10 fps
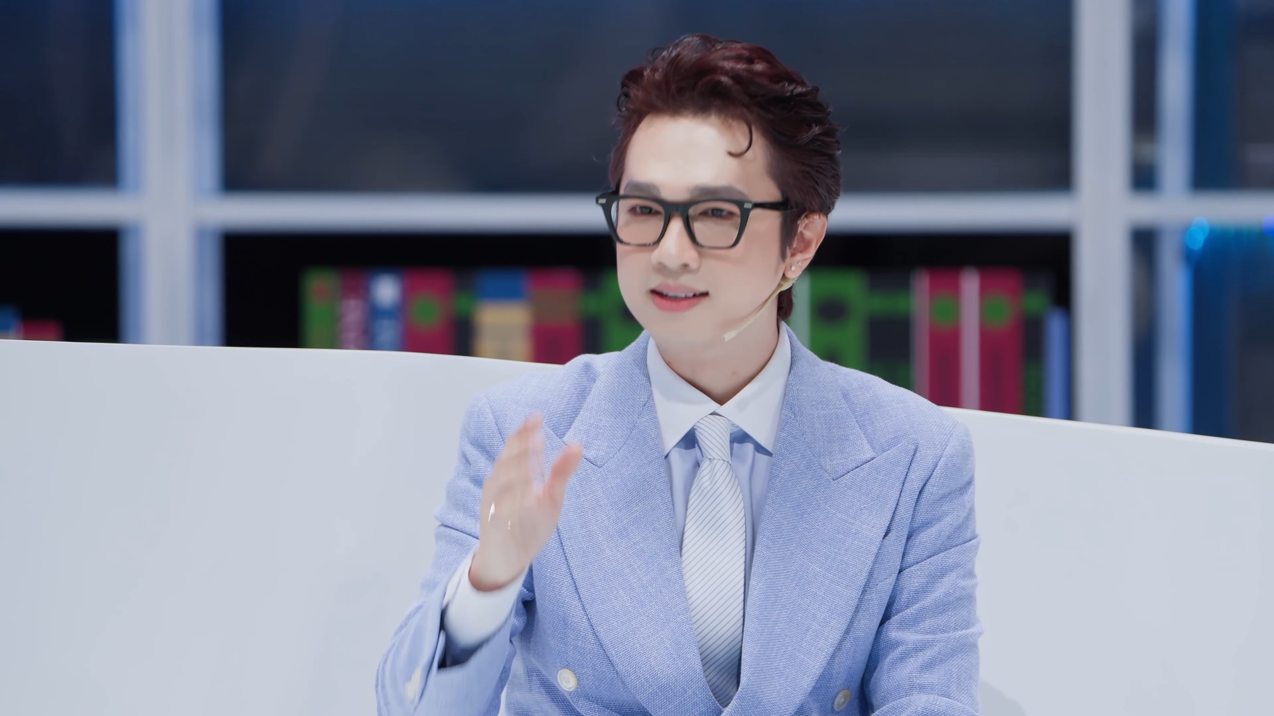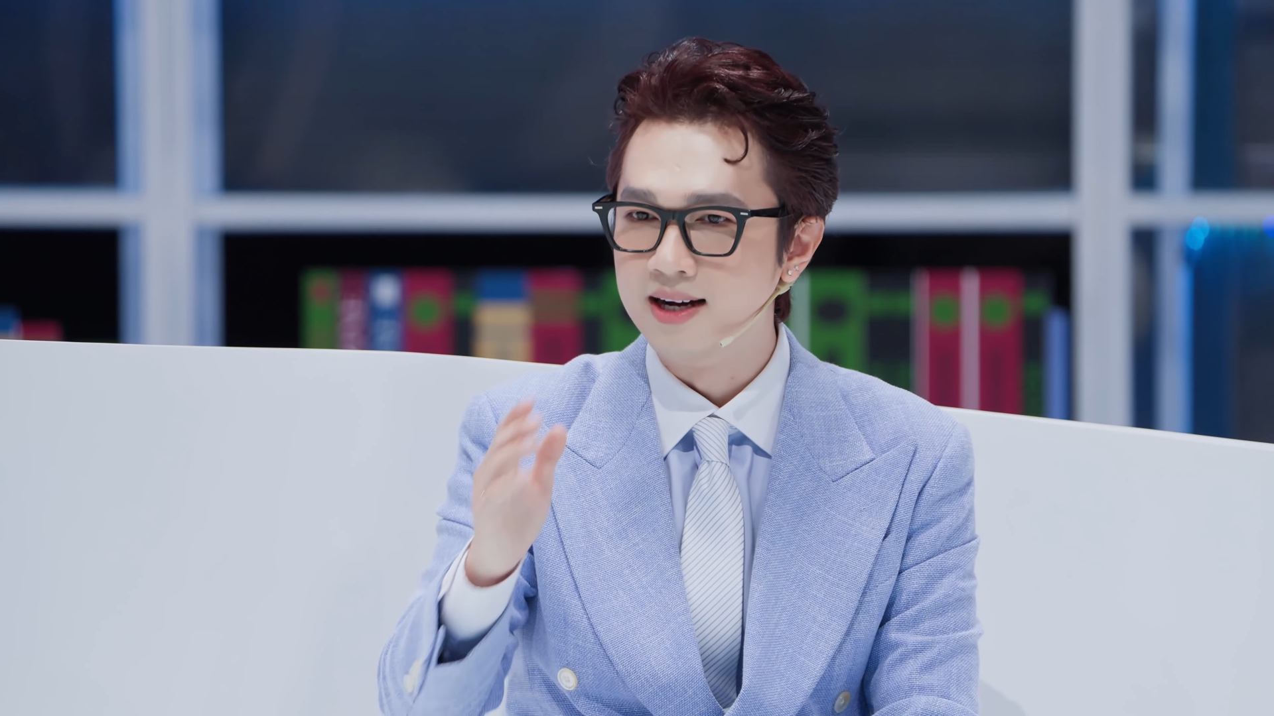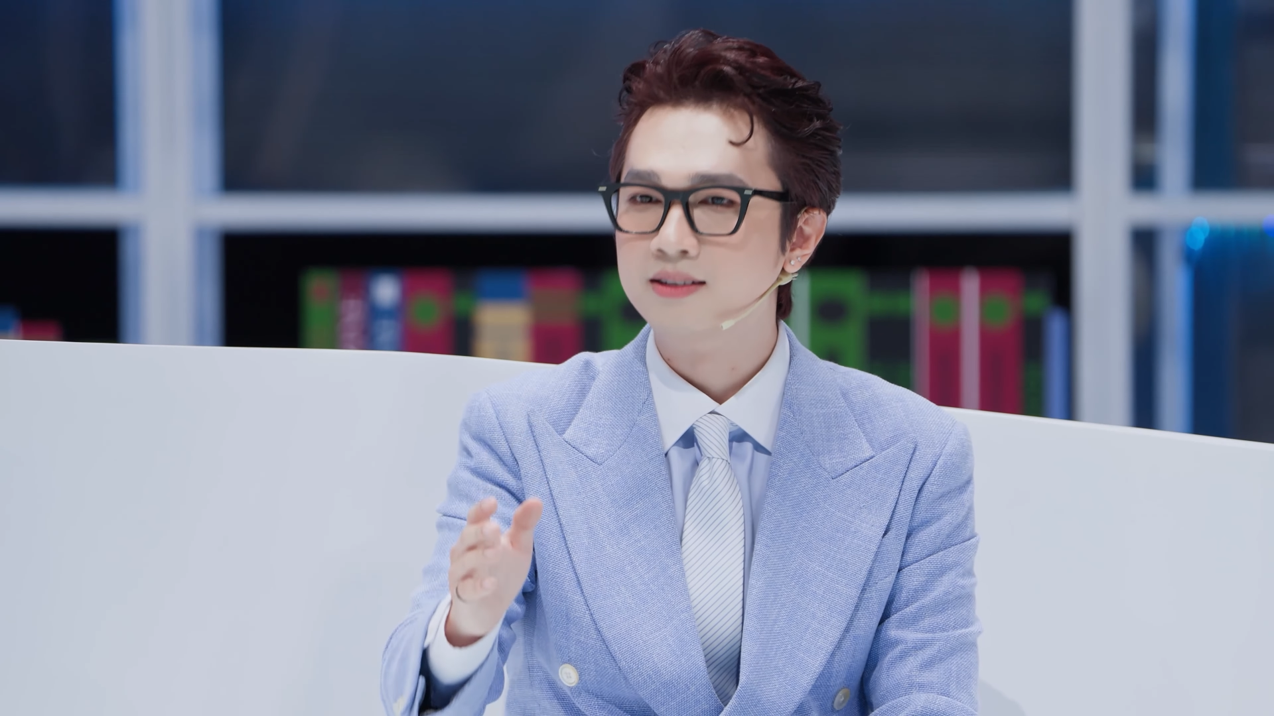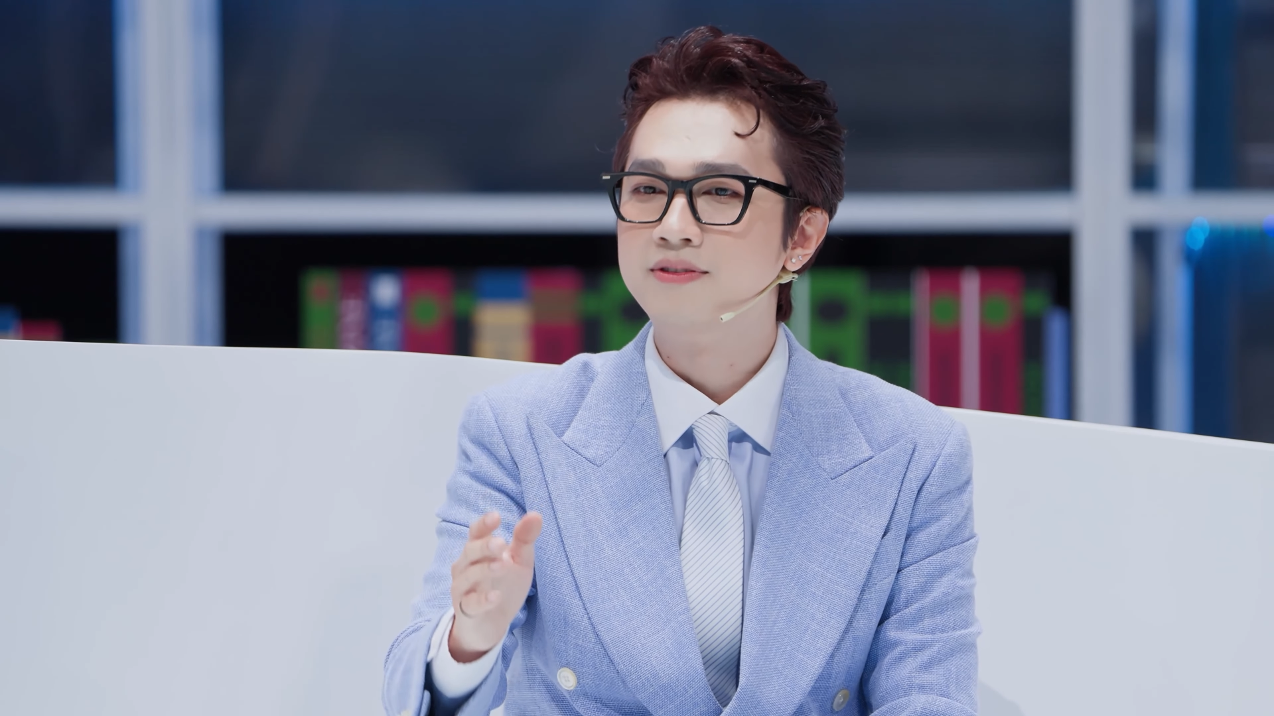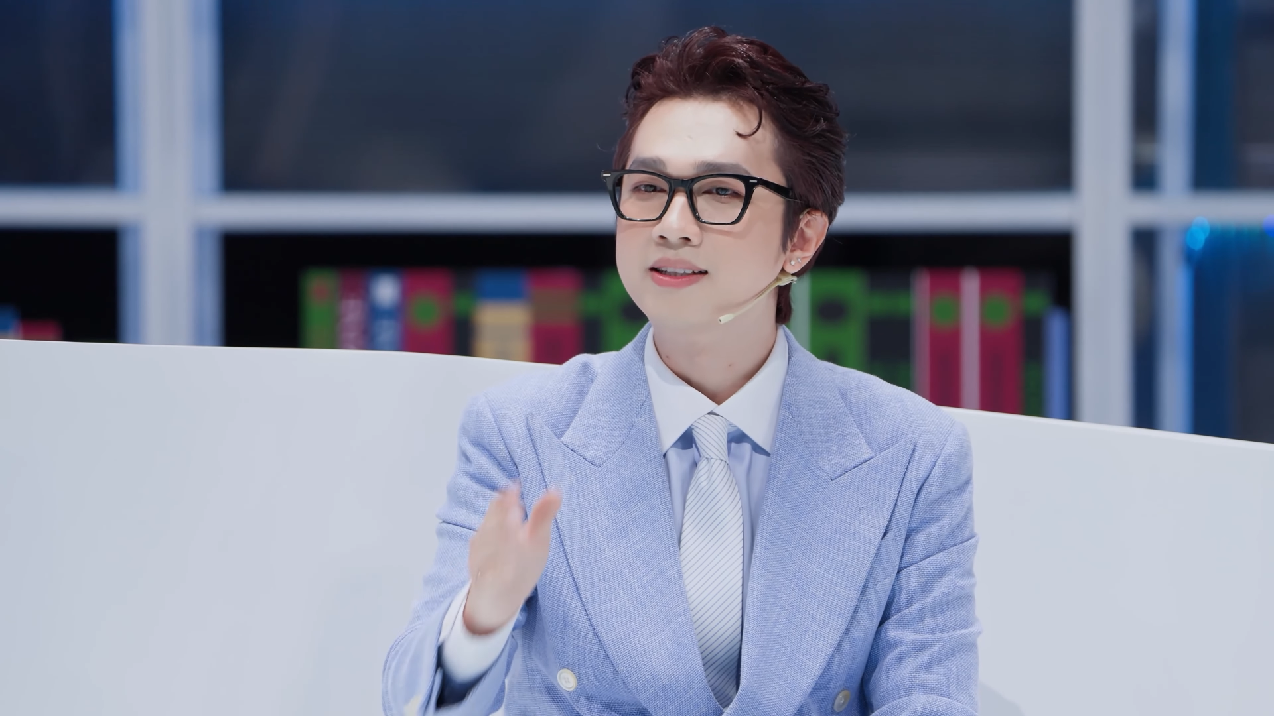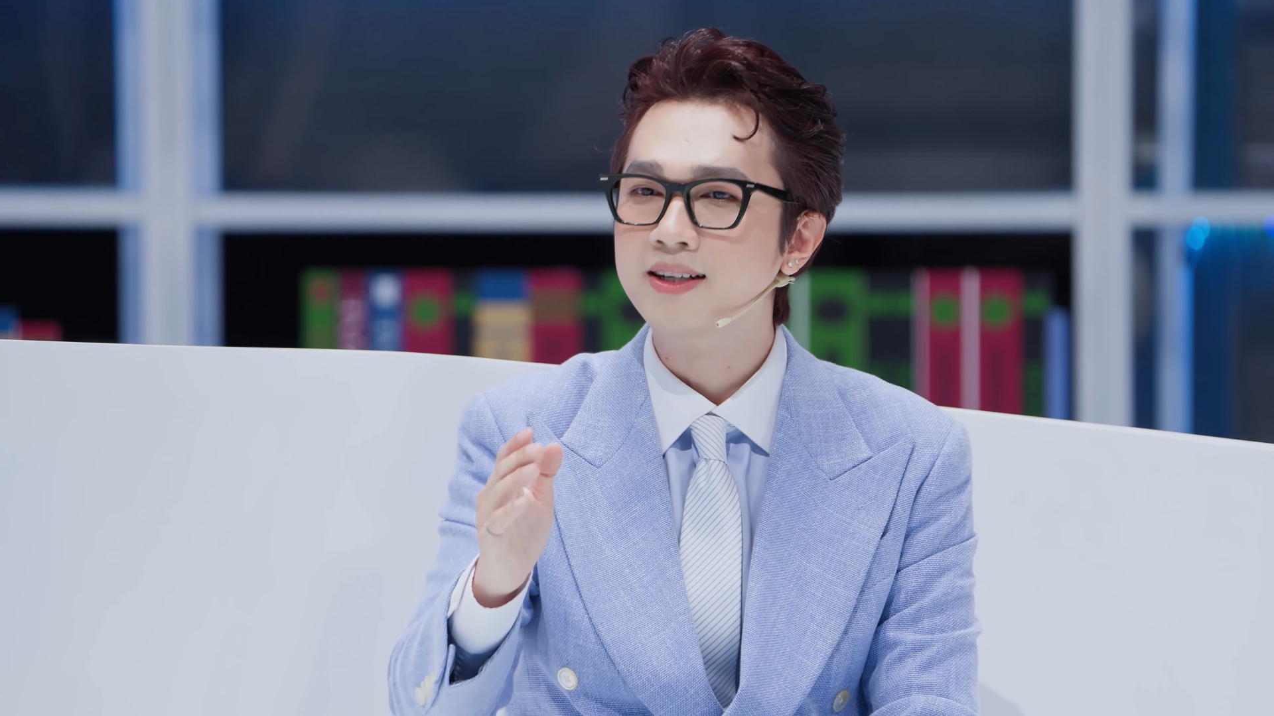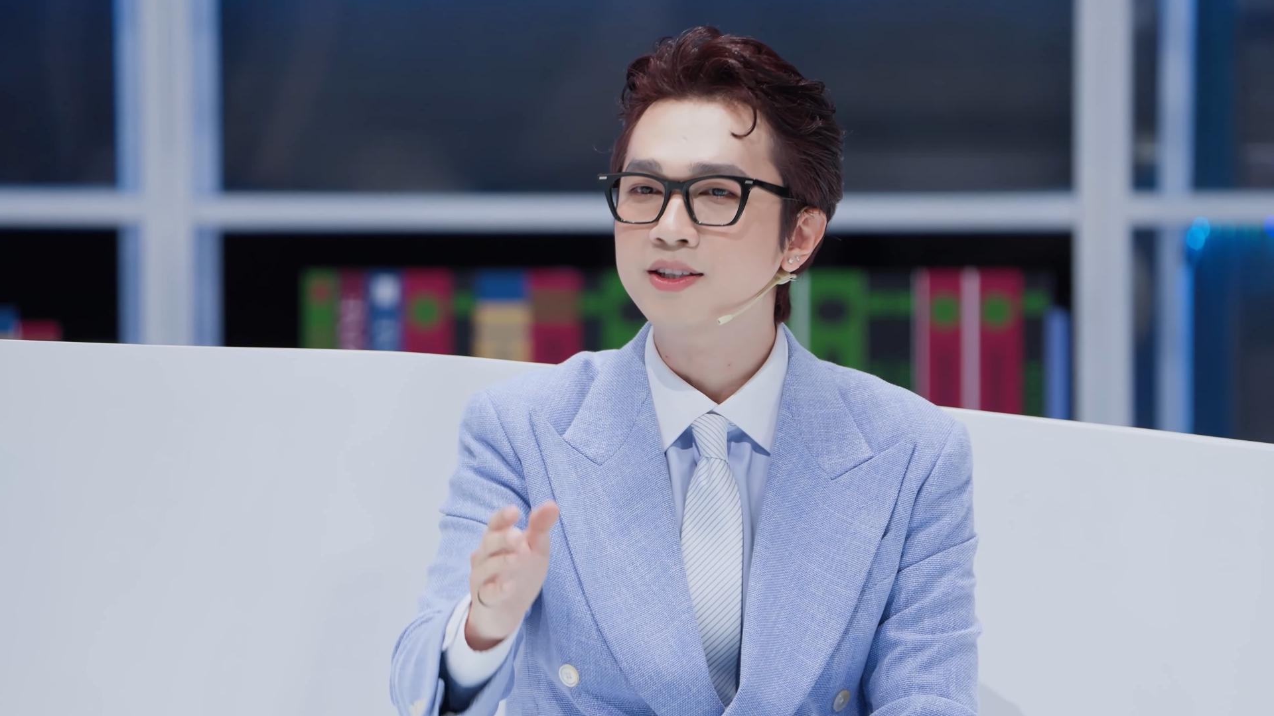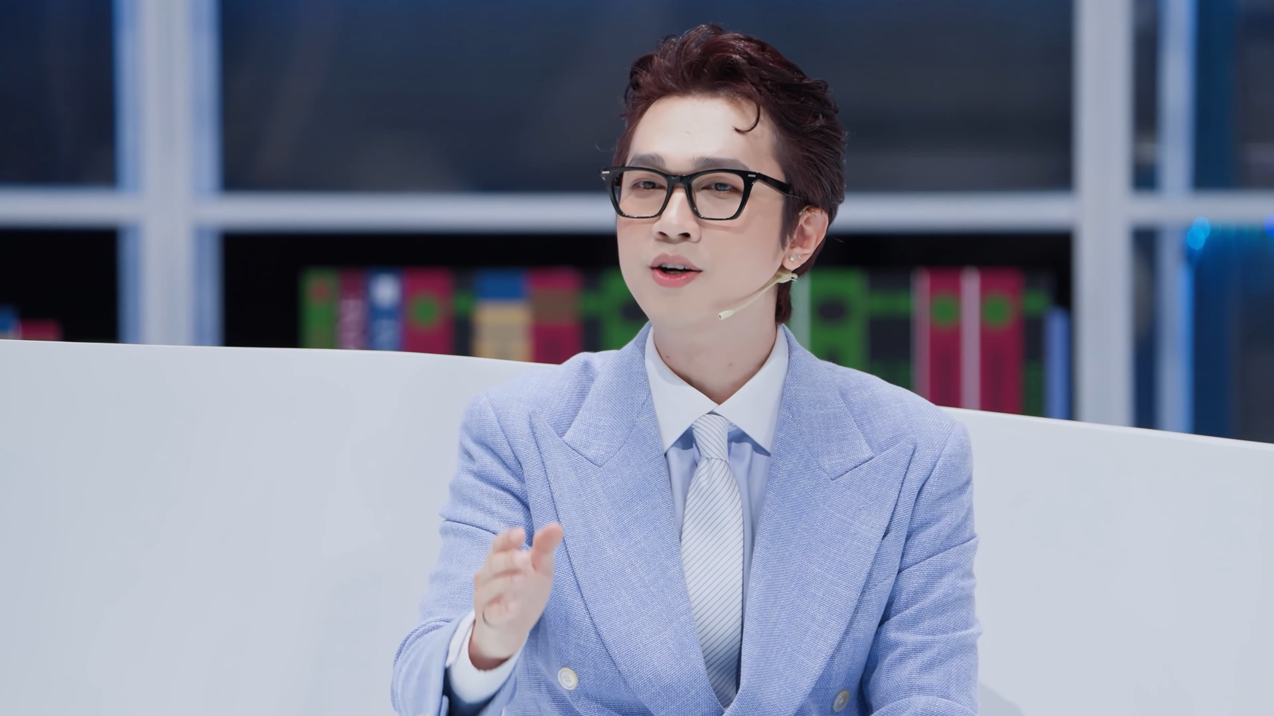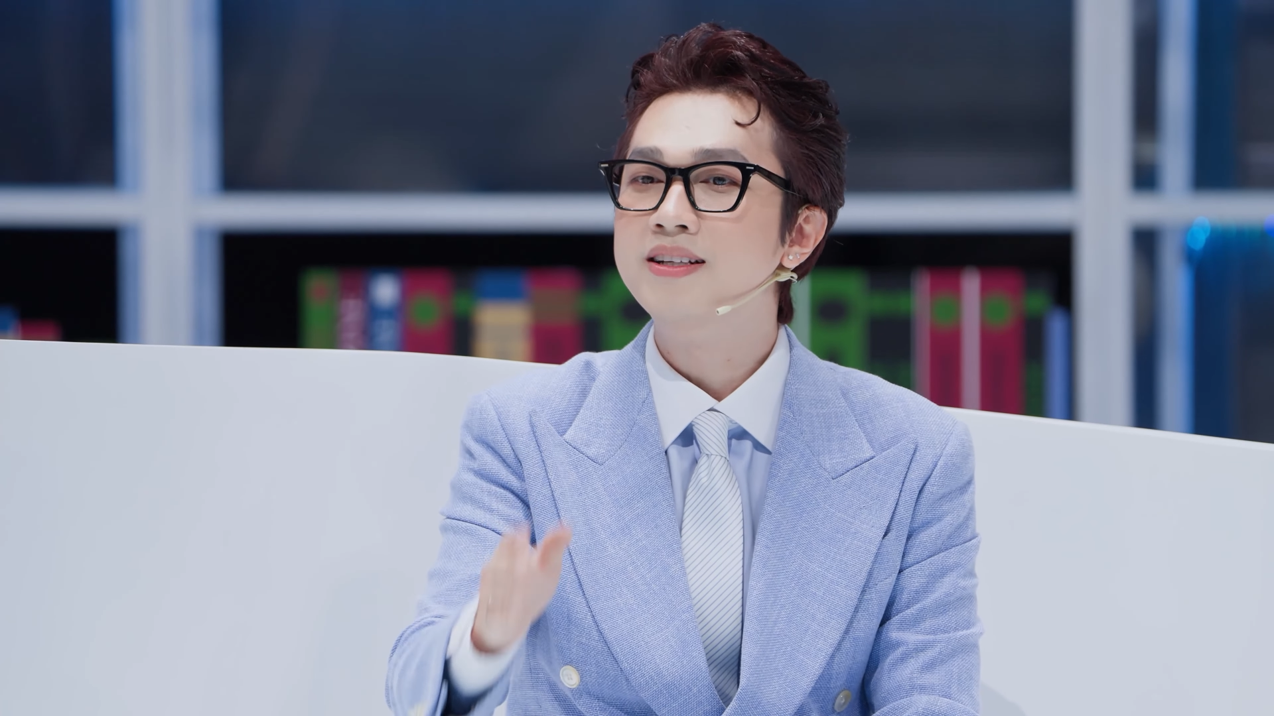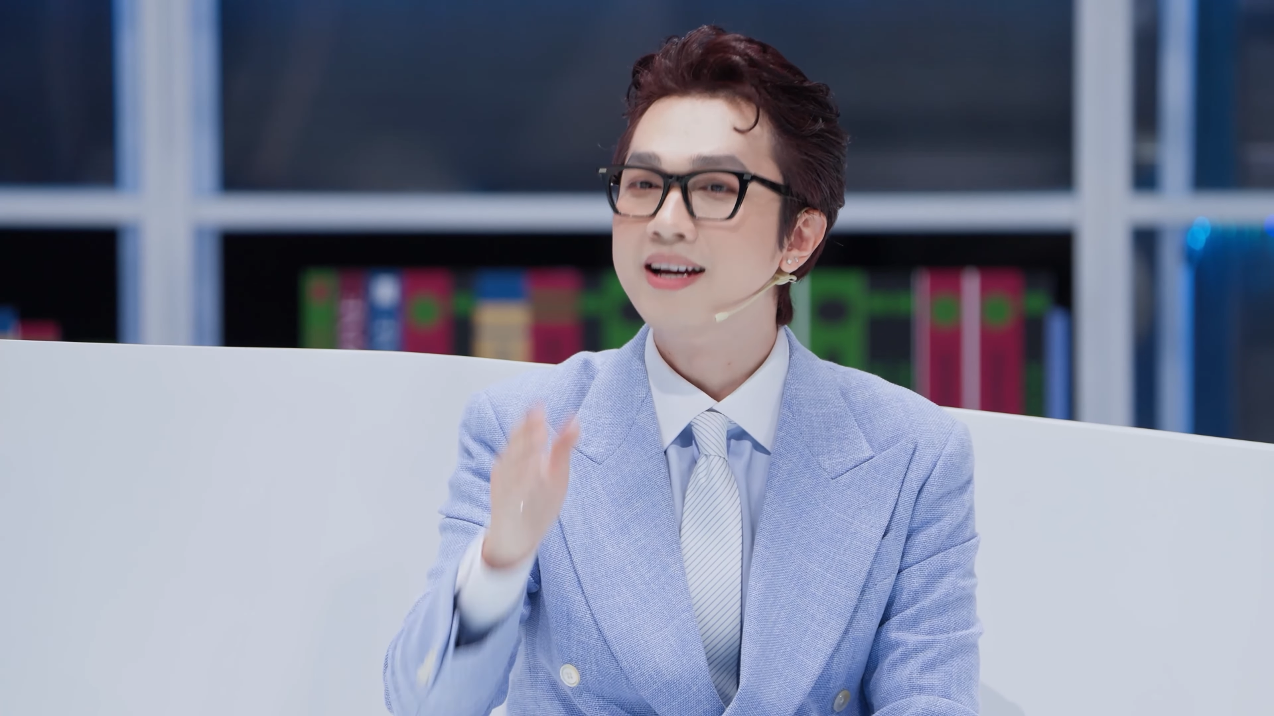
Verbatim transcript: cần phải kết nối